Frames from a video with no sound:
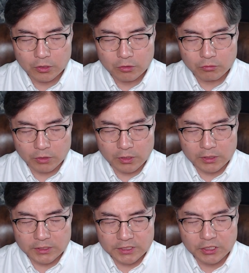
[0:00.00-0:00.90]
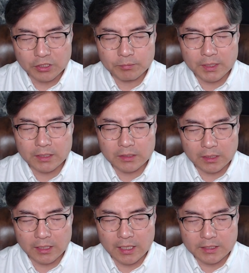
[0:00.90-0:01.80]
우리를 시험에
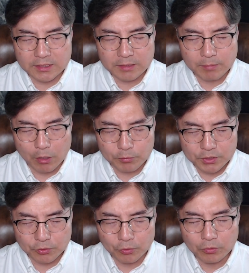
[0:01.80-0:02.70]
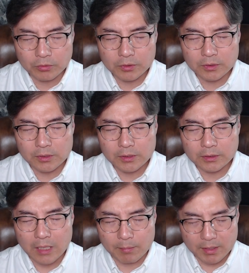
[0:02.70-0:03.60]
들게 하지 마옵시고
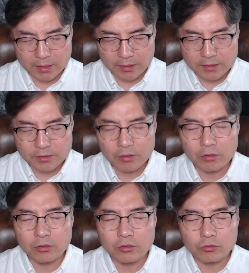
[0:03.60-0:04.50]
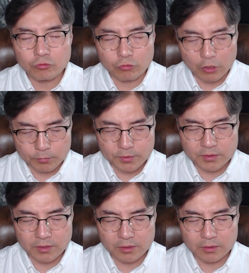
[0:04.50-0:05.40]
다만 하게서
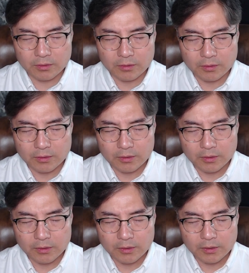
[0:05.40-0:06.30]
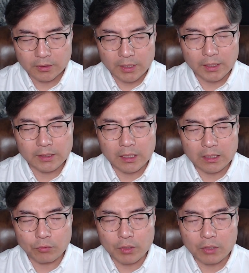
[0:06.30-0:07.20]
구하옵소서. 대개
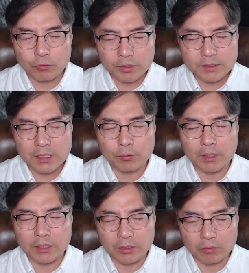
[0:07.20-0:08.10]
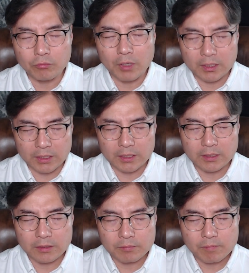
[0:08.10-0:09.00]
나라와 권사와 영광이
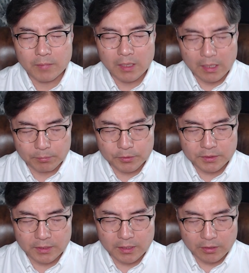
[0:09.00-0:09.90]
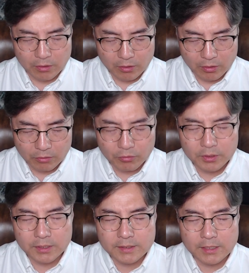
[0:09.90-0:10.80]
아버지께
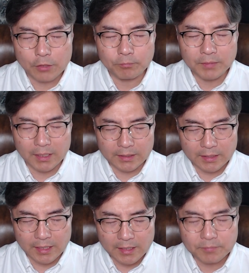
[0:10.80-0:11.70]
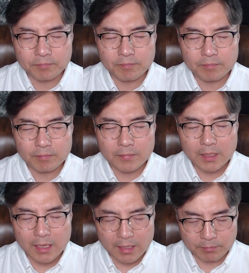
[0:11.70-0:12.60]
영원히 싸움나이다
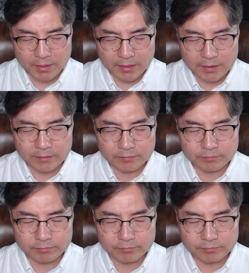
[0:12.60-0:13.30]
아멘.